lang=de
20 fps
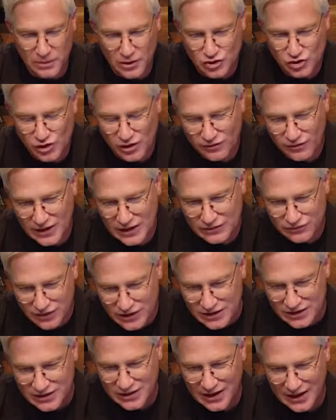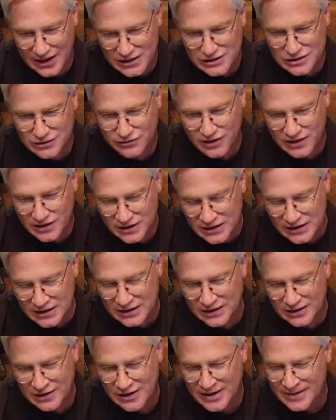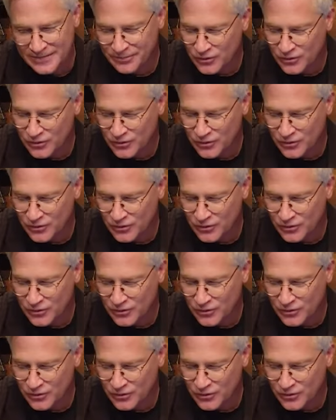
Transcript: man schon einen Weg finden, Geld zu verdienen.